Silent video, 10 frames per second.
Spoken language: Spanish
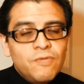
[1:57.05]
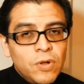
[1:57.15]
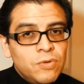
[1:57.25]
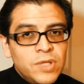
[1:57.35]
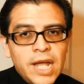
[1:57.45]

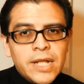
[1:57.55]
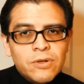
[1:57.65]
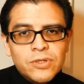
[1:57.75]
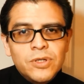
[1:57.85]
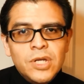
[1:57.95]

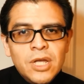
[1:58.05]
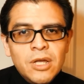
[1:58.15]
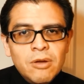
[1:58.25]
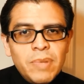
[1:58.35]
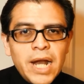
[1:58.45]
voluntarios
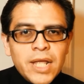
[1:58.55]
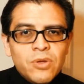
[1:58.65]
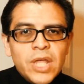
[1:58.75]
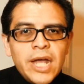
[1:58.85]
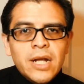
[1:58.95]
para
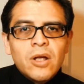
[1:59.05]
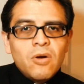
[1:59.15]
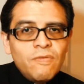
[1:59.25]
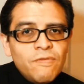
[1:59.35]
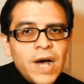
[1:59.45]
ayudar
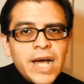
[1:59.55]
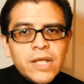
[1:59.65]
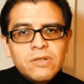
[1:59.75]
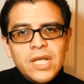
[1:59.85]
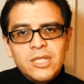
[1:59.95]
con
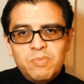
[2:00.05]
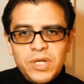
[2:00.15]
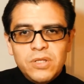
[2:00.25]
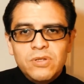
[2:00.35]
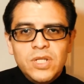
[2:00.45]
varios
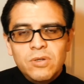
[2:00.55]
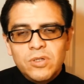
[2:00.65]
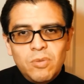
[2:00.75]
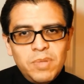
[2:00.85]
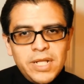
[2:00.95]
aspectos de
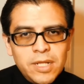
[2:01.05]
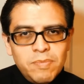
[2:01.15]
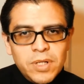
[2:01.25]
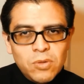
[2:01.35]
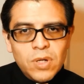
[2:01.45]
nuestro plan de
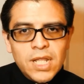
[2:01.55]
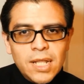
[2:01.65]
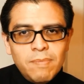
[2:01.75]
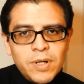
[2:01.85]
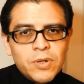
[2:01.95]
apertura de
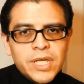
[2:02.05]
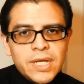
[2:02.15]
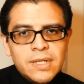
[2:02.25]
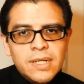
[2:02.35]
la parroquia.